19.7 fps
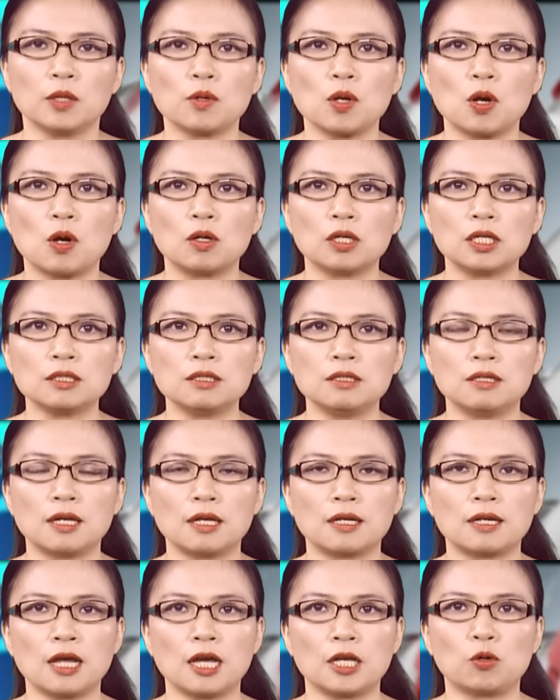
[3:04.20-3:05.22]
Theo đó, các thợ
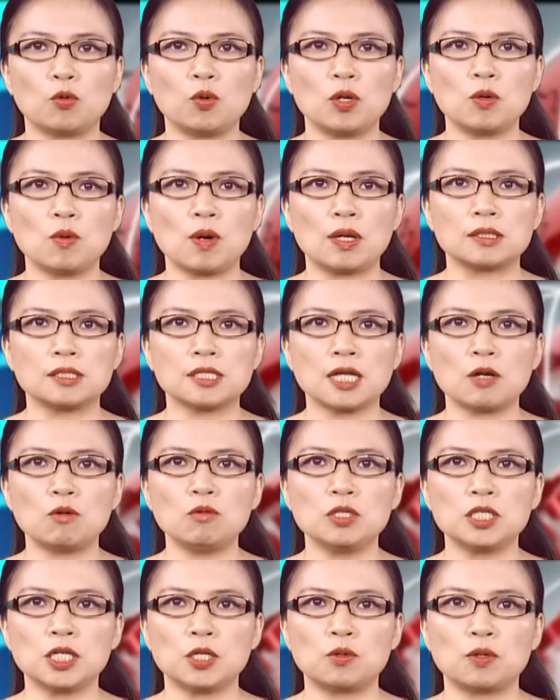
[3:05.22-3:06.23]
lặn Hải quân Hoàng gia
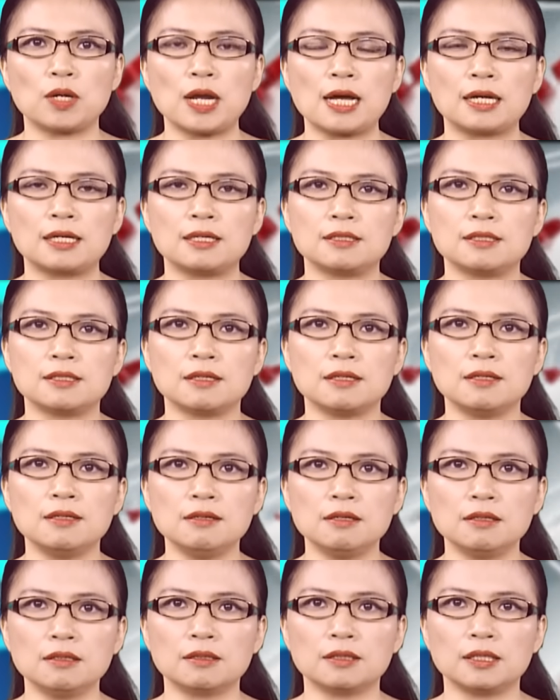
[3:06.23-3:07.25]
Úc Châu đang ở dưới
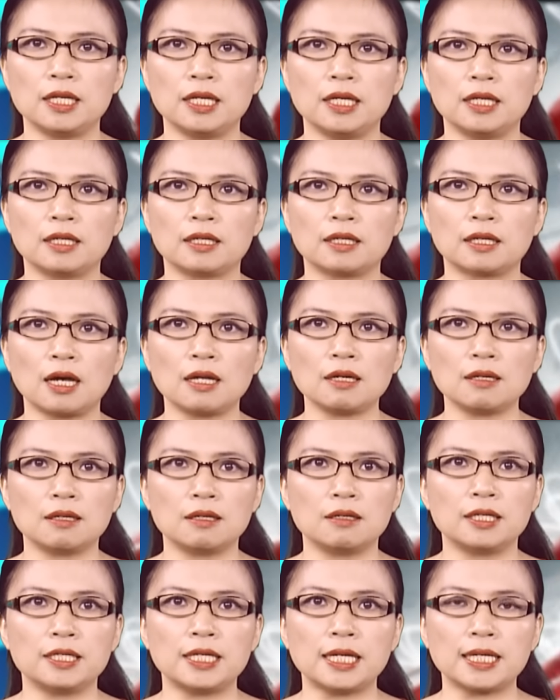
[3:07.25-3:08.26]
nước để
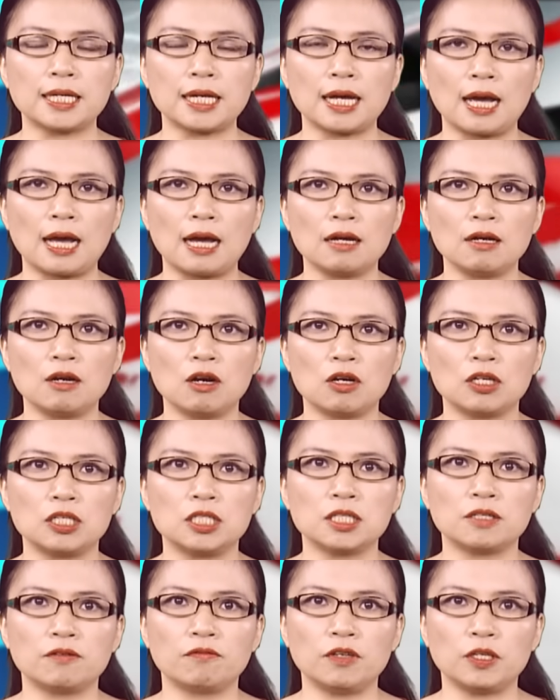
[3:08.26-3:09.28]
cắt lưới đánh cá
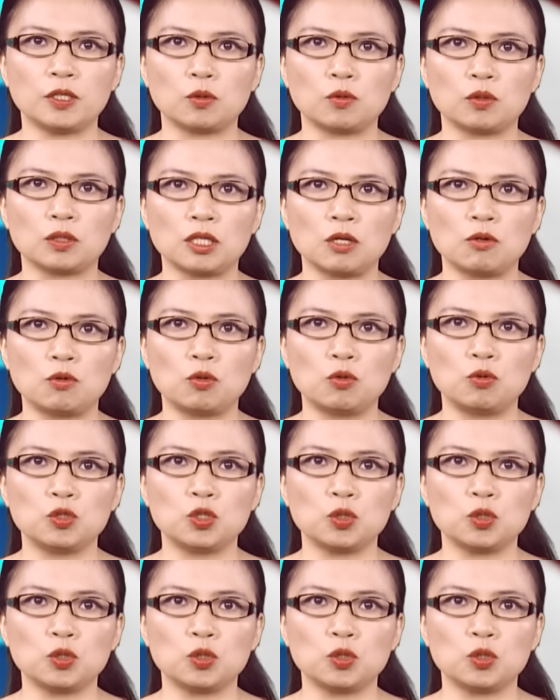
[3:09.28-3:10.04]
khỏi chân vịt của tàu